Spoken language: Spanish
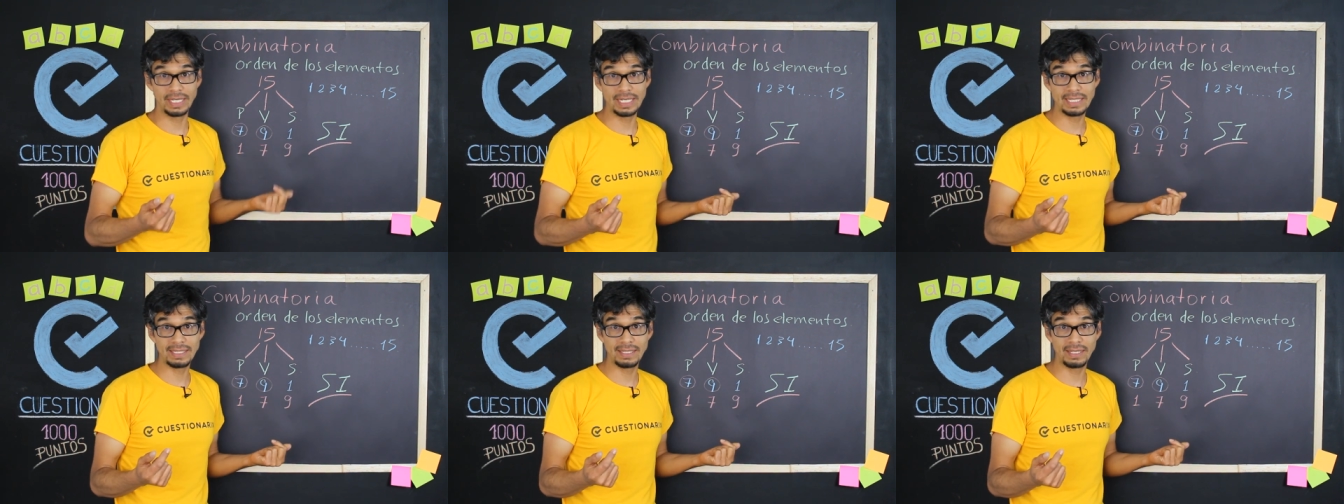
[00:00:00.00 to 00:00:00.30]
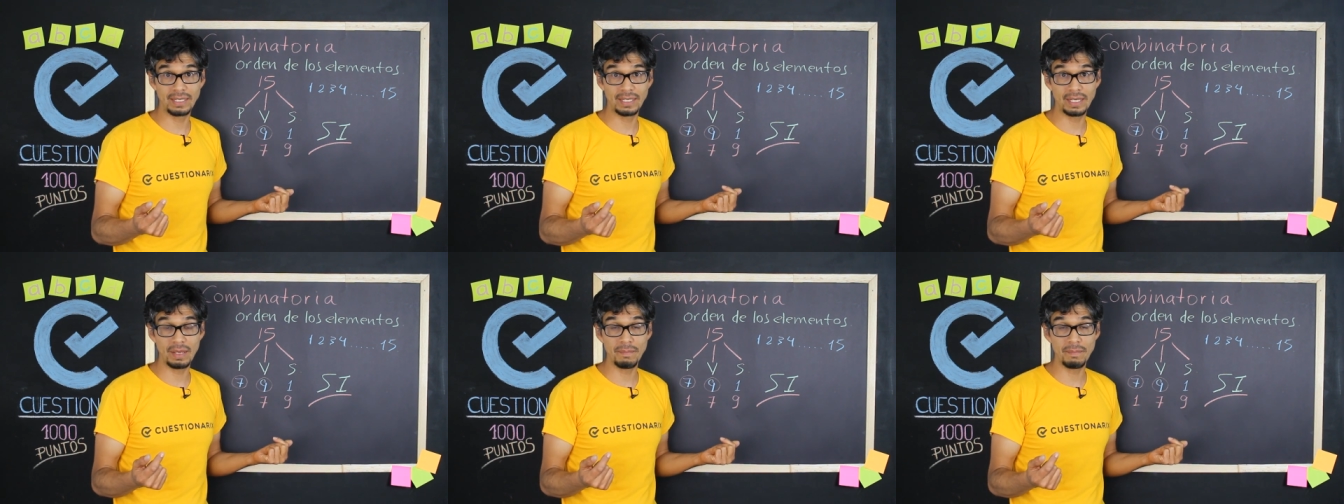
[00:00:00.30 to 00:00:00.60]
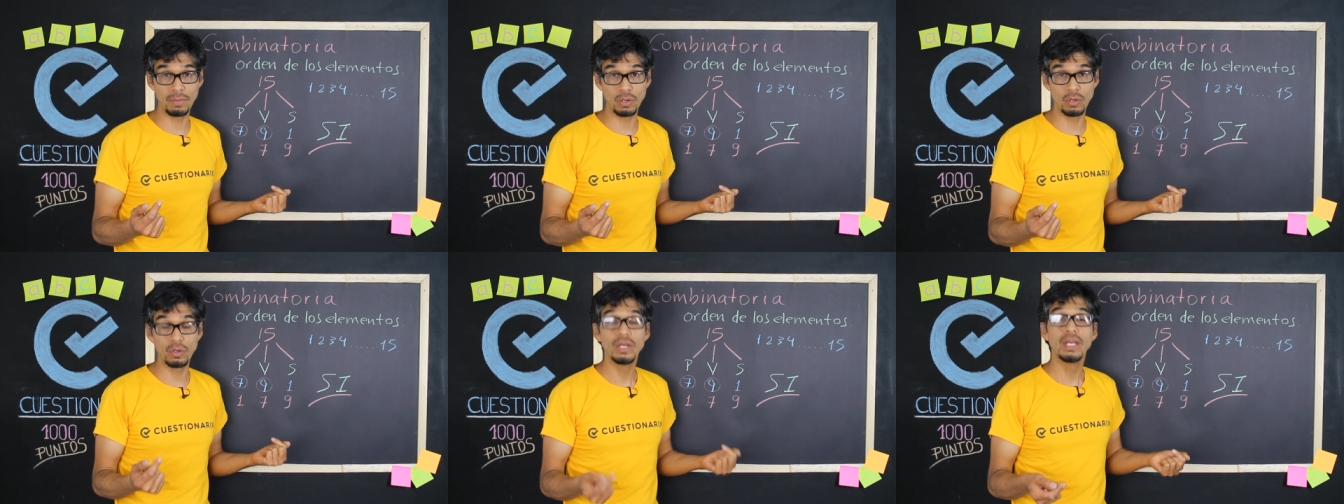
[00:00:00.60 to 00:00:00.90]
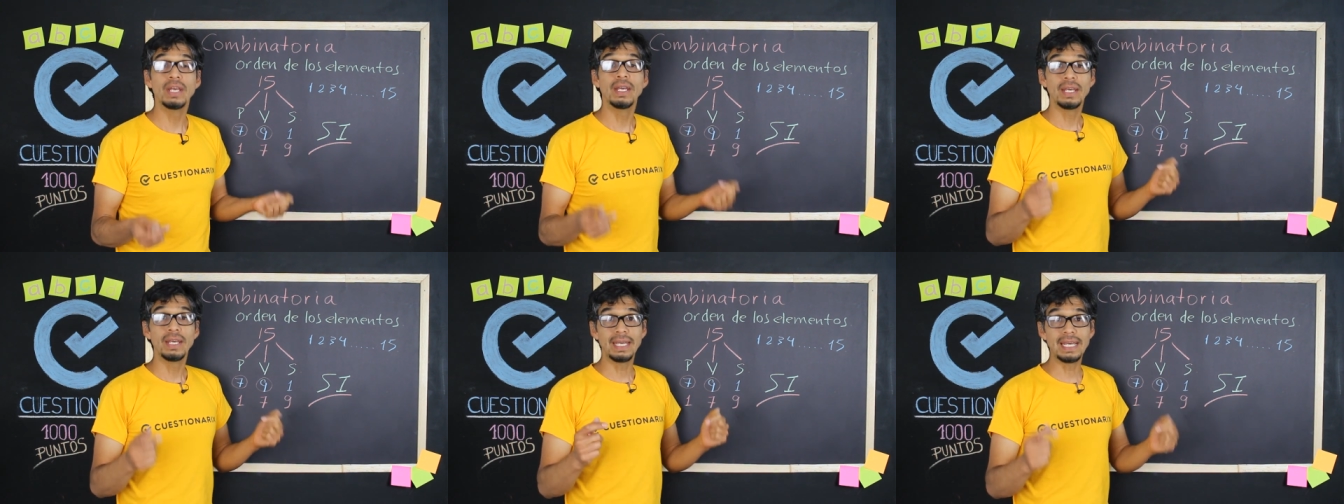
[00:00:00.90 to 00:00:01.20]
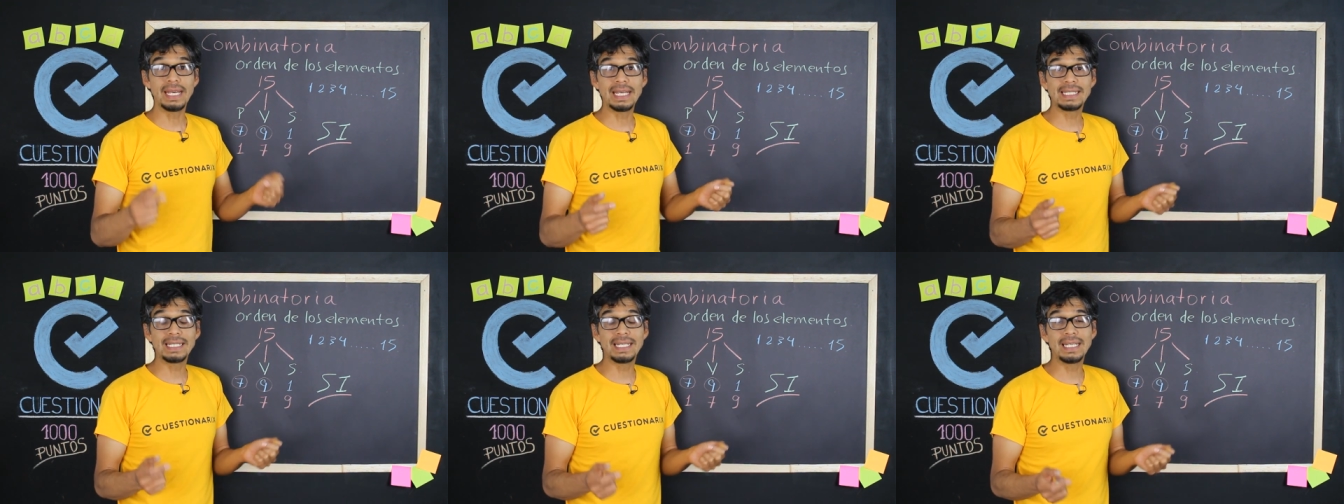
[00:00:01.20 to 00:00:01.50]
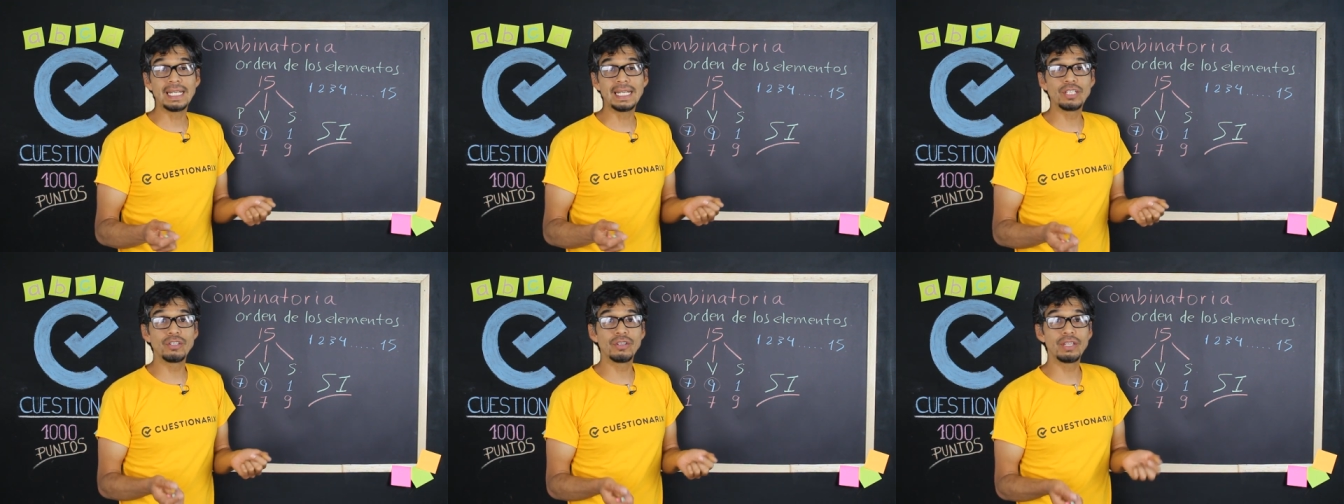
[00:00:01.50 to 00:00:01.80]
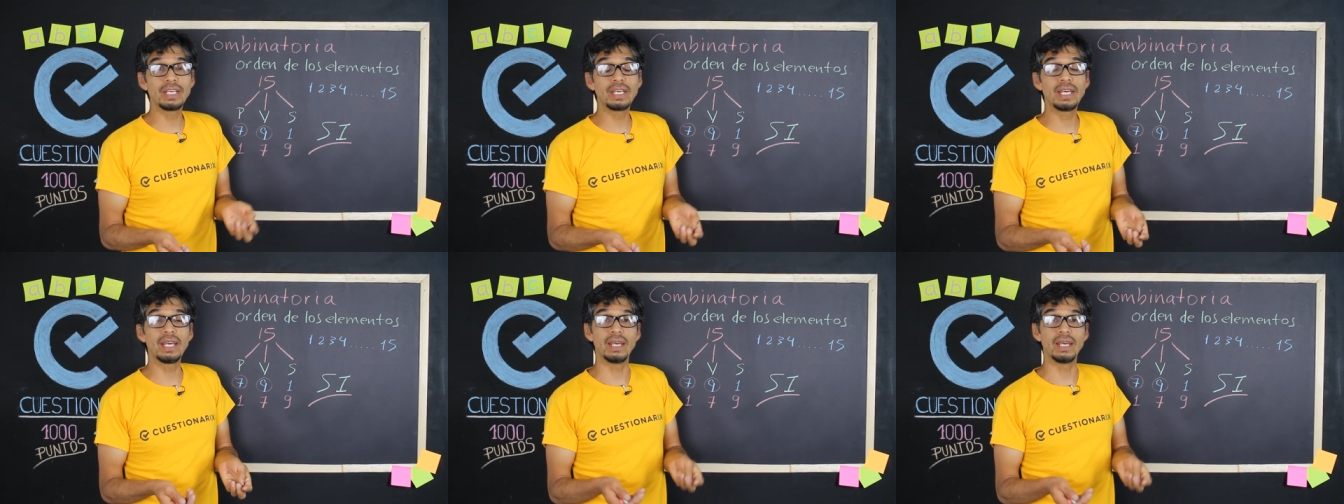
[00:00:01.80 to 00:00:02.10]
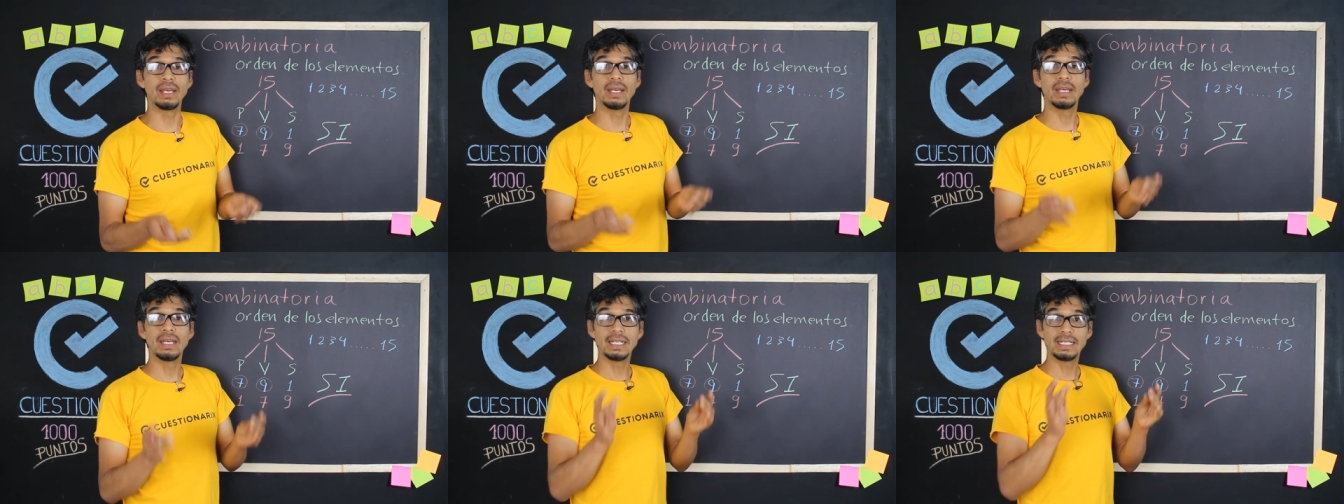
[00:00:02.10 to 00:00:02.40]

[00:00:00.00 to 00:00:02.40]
en este ejemplo, es el hecho de que